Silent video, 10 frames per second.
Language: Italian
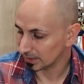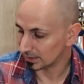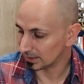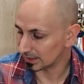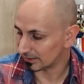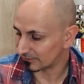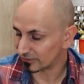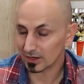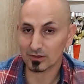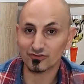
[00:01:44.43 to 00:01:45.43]
il
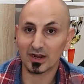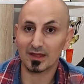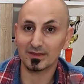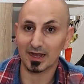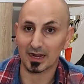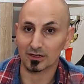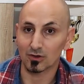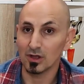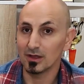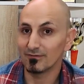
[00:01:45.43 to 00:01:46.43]
freno a cella di
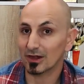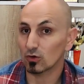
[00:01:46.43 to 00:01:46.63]
carico va